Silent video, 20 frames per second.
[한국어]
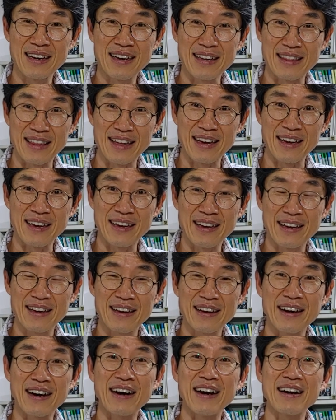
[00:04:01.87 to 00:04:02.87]
네.
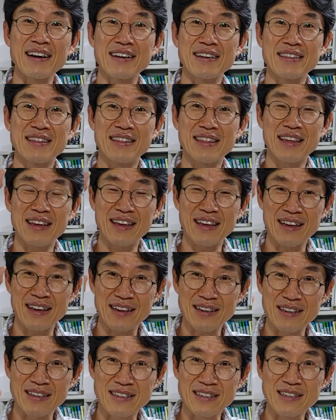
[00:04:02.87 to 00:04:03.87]
아 그때
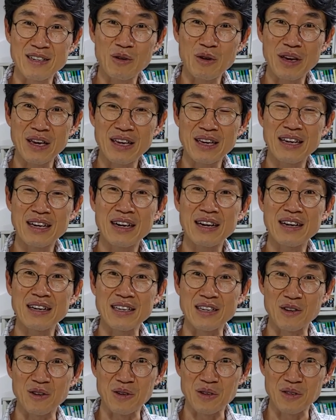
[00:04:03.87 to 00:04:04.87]
그 회의가
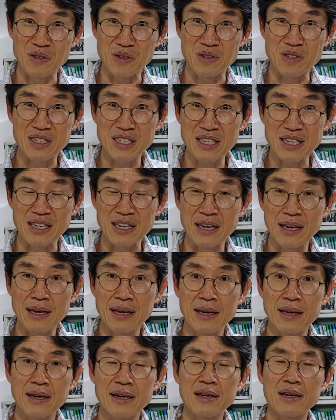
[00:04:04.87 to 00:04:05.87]
이거였었지.
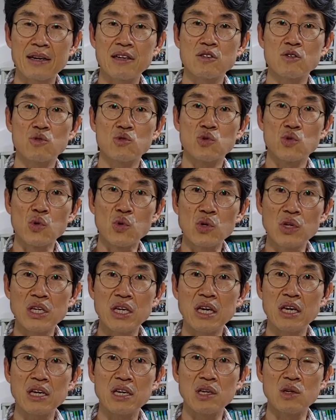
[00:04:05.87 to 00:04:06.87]
그렇게 해서
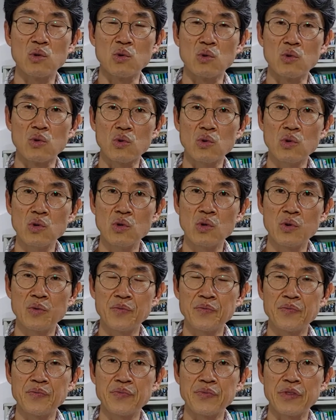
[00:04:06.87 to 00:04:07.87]
종이의 기록으로
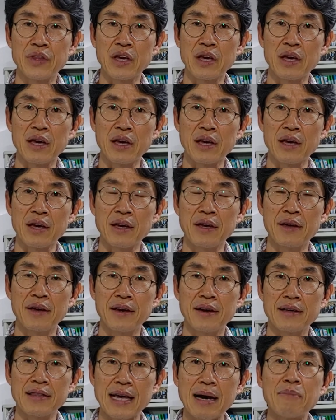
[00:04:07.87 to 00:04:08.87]
네
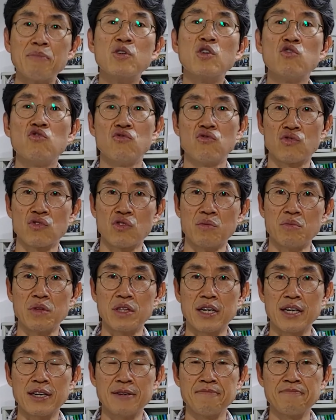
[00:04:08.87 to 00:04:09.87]
남겨두는
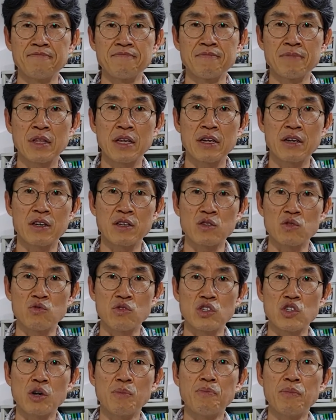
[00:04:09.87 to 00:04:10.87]
겁니다. 그래서
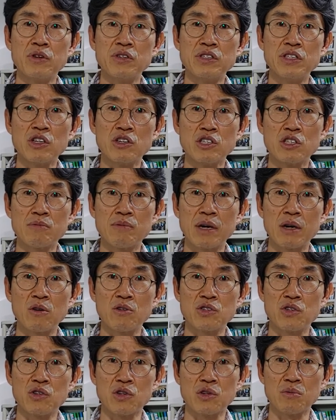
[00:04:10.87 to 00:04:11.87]
우리 첫 번째 연습한
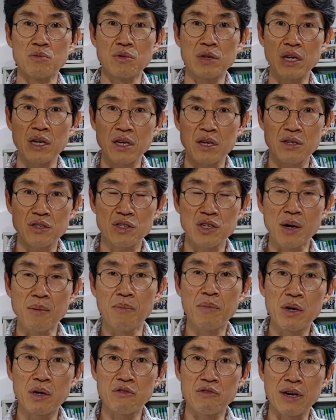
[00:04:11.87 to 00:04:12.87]
것이 여러분들의
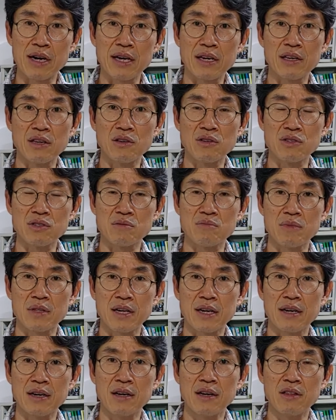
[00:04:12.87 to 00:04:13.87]
summary
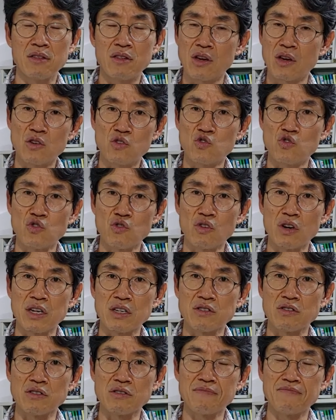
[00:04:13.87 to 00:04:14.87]
writing이었습니다. 되게
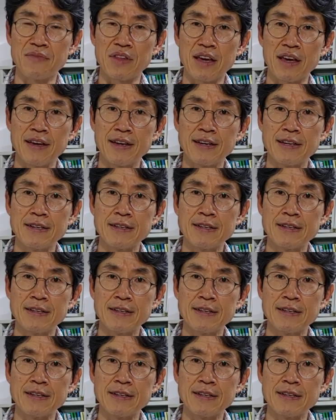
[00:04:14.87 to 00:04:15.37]
중요하죠. 네.